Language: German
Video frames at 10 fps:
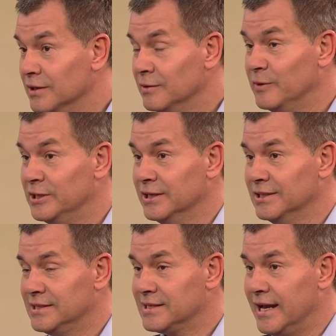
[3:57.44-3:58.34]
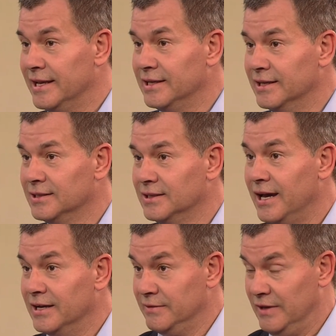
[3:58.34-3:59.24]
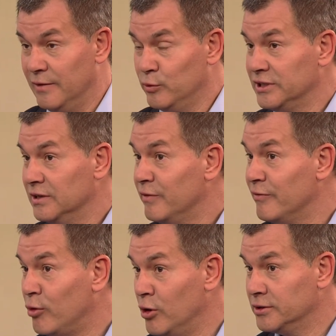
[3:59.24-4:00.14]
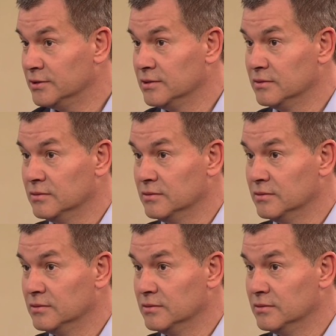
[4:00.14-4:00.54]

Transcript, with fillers: wieder das Gleiche. Äh, er wurde verfolgt.